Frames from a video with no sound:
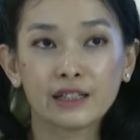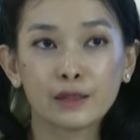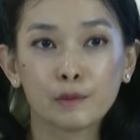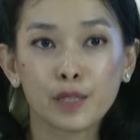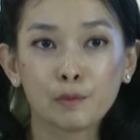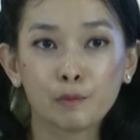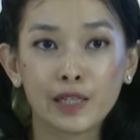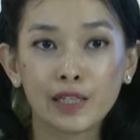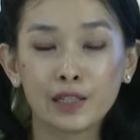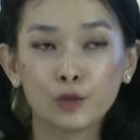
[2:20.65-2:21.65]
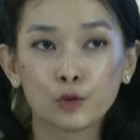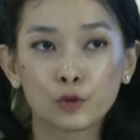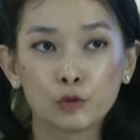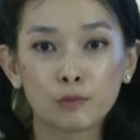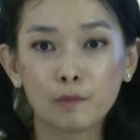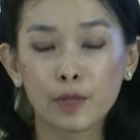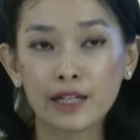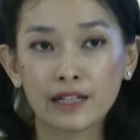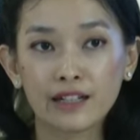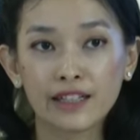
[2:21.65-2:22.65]
mimpi untuk
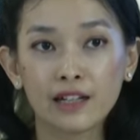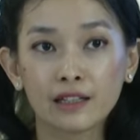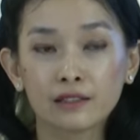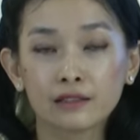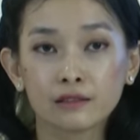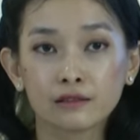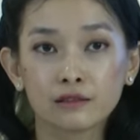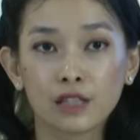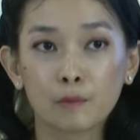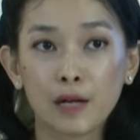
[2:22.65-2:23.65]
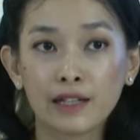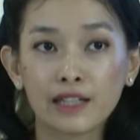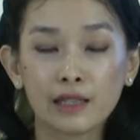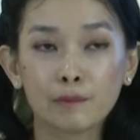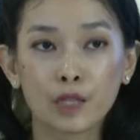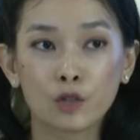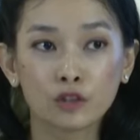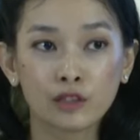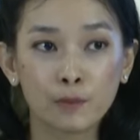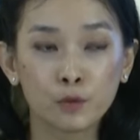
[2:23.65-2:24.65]
memberikan yang terbaik
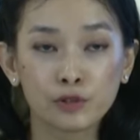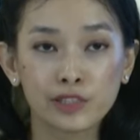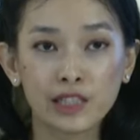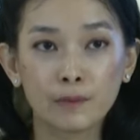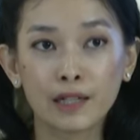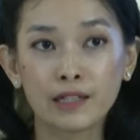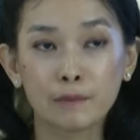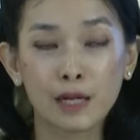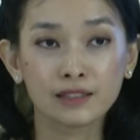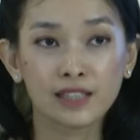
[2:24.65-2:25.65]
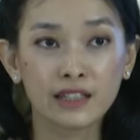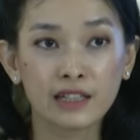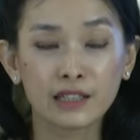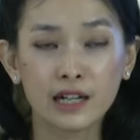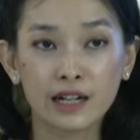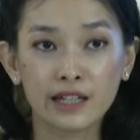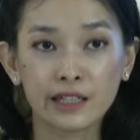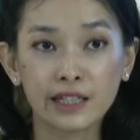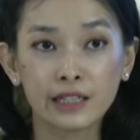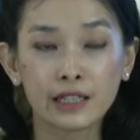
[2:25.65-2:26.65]
berkontribusi kepada bangsa dan negara
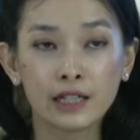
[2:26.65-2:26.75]
ini